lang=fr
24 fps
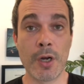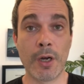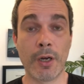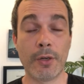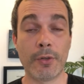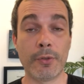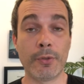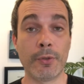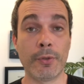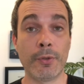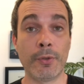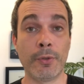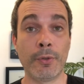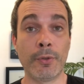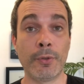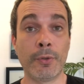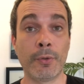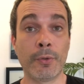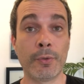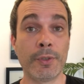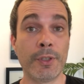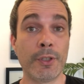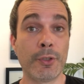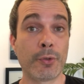
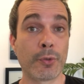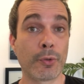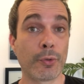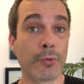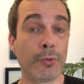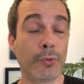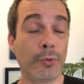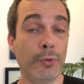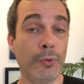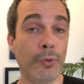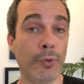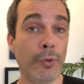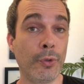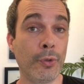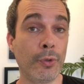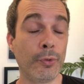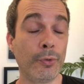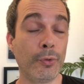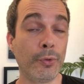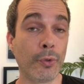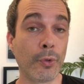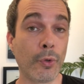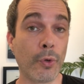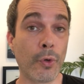on est sur du,
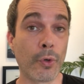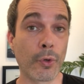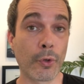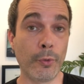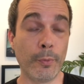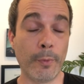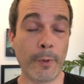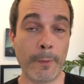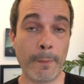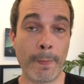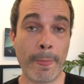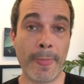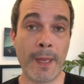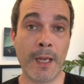du gros rhume.